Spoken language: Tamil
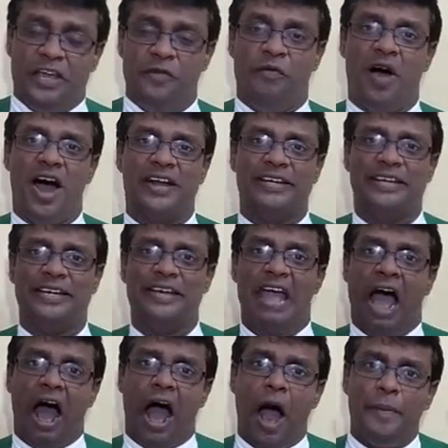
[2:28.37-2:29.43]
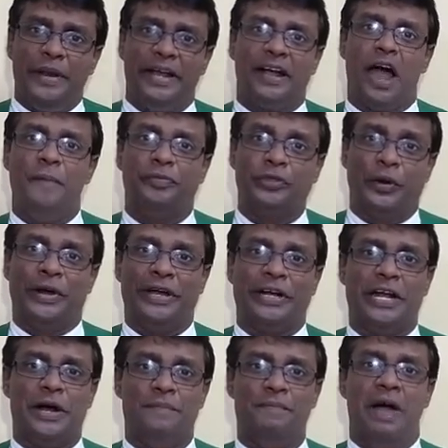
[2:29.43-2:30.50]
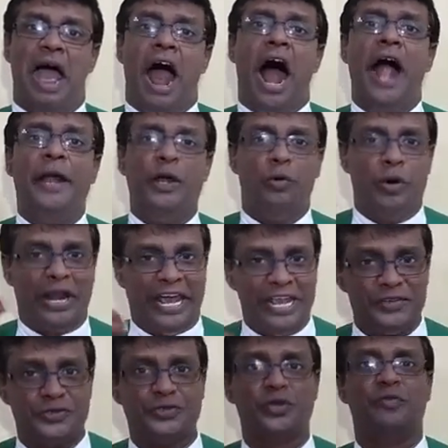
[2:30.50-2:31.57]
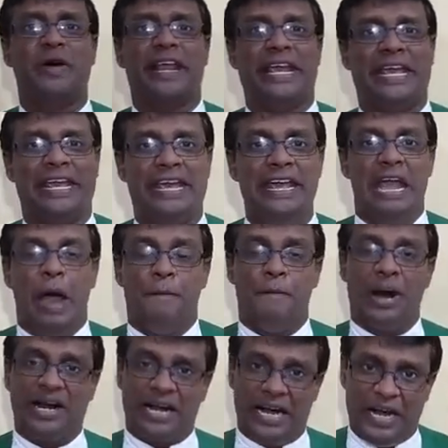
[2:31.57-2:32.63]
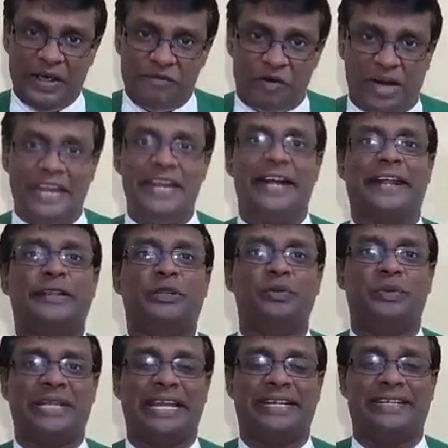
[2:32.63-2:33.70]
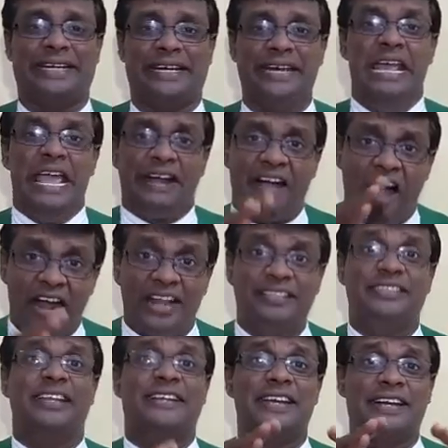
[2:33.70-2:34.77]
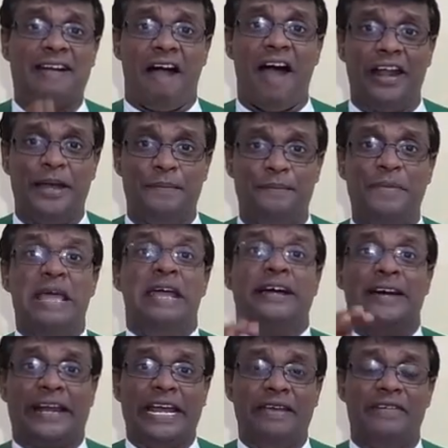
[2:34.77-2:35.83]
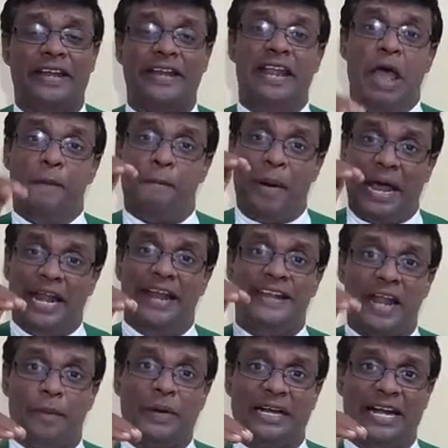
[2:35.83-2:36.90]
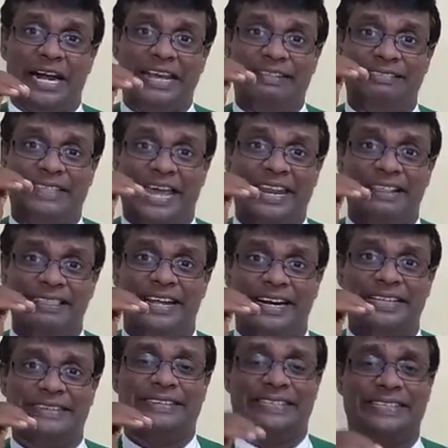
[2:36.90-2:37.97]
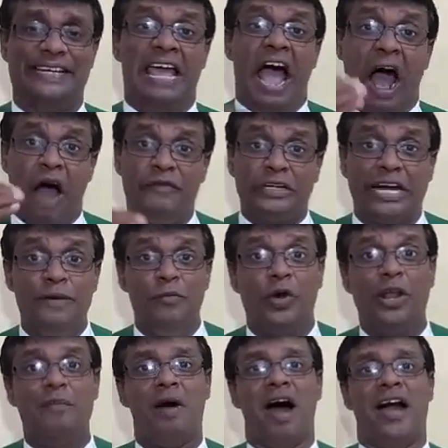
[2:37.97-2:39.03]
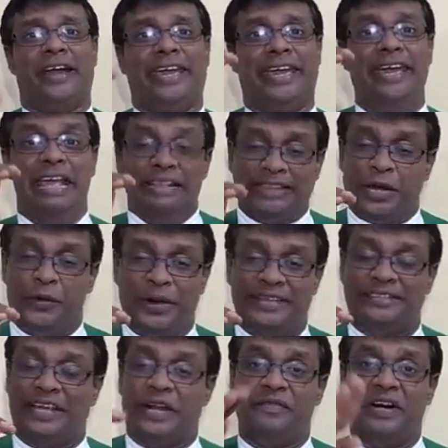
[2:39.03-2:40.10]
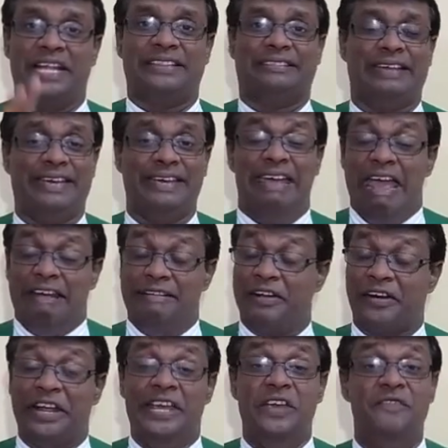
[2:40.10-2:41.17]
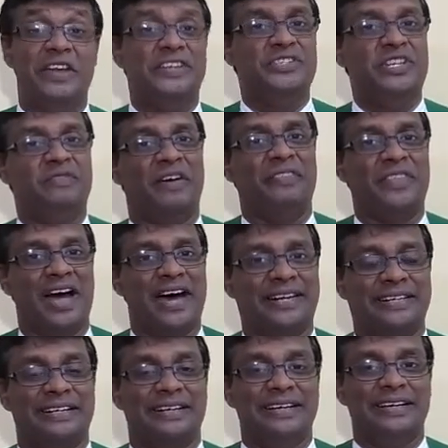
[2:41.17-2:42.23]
இவ்வாறு ஆவிலதாம் தொடக்கம் ஒரு இயேசு வரை மக்களை வழி நடத்துவதற்கு காலத்திற்கு காலம் இறைவன் பல நபர்களை தெரிந்தெடுத்து அவர்கள் மூலமாக தன்னுடைய திருவிழத்தை நிறைவேற்றி வந்தார்